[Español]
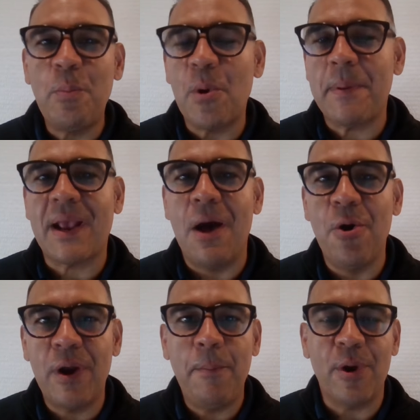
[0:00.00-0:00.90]
por
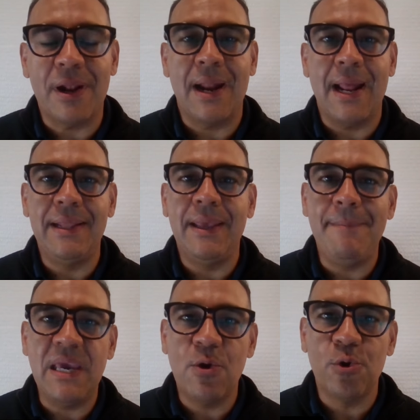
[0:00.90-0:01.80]
Pecadores por el canal de
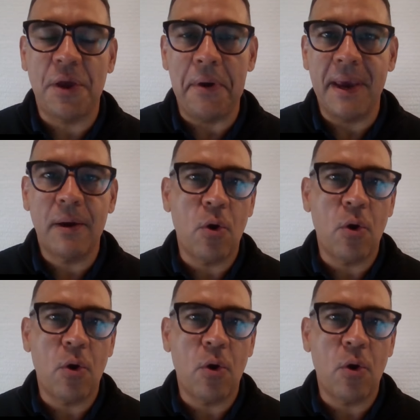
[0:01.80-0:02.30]
Mingo TV.